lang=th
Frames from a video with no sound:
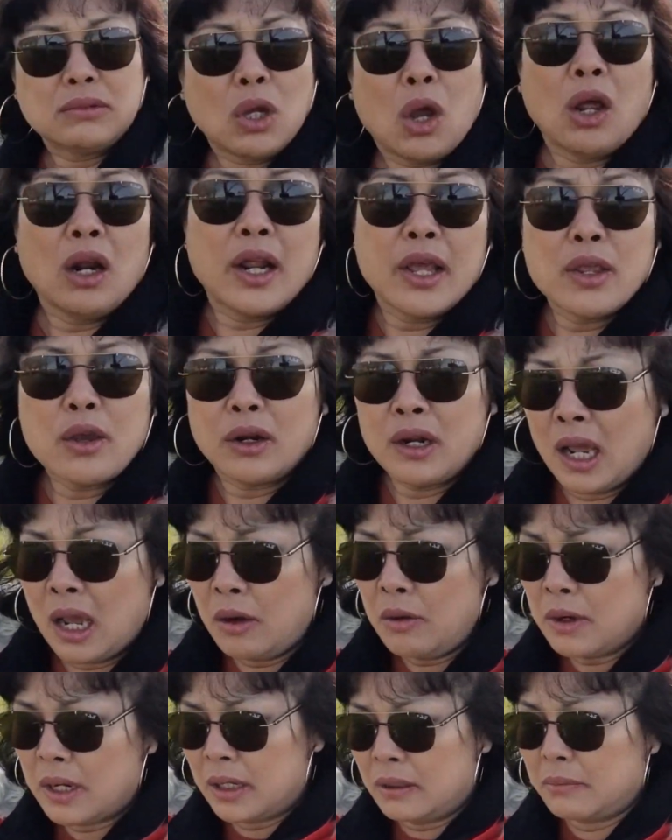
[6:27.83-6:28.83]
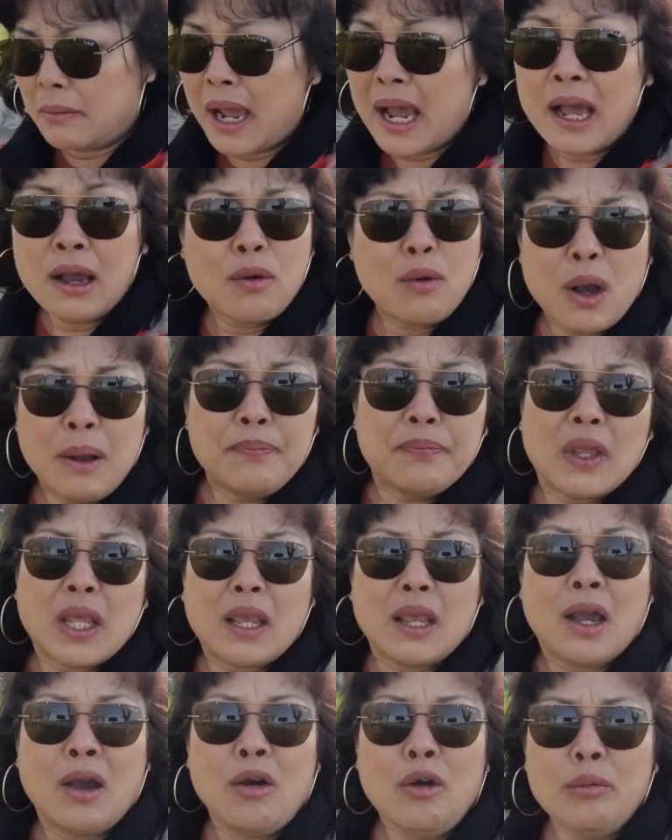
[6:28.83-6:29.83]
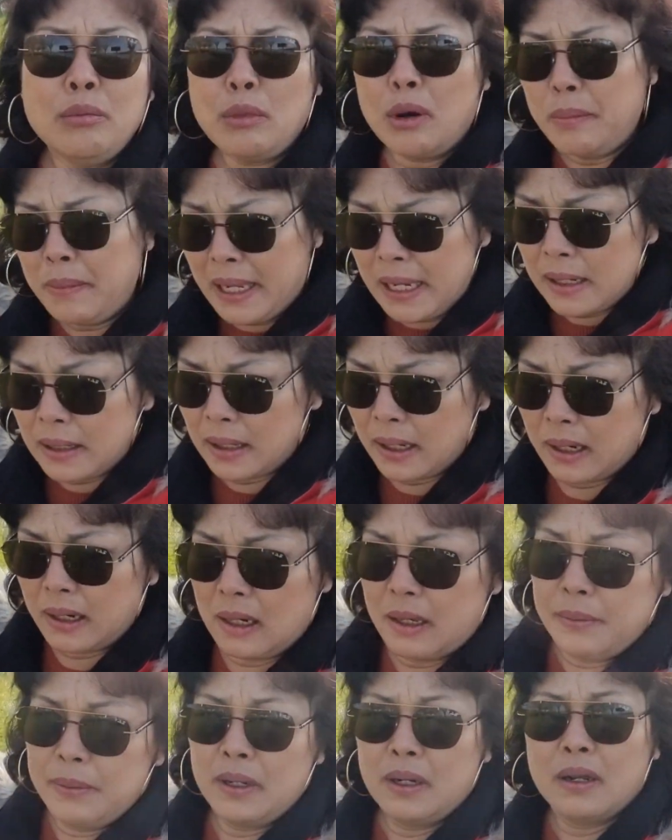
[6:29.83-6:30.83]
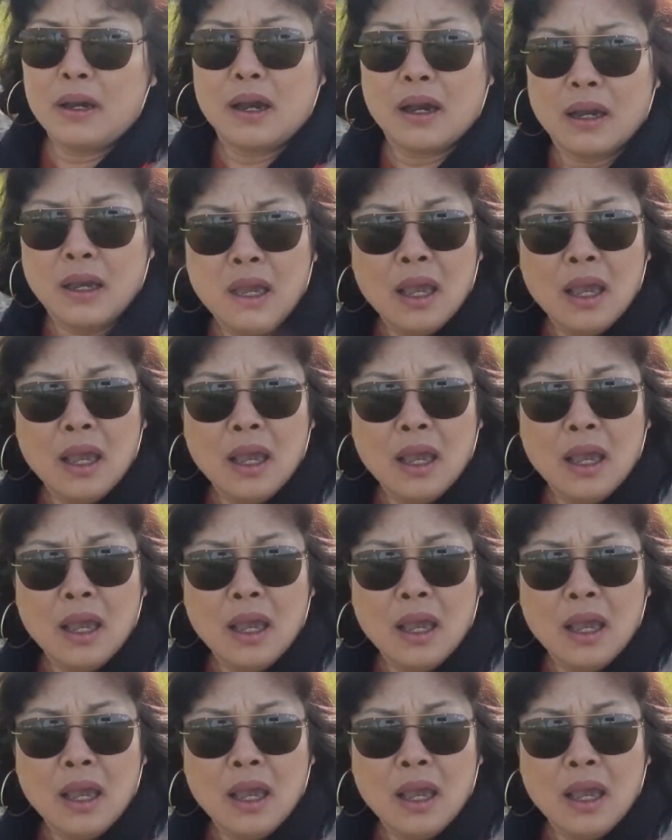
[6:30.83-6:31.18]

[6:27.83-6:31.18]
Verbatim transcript: ทรยศเฮาขึ้นมาความดีเฮาไม่มีเหลือเด้พี่น้อง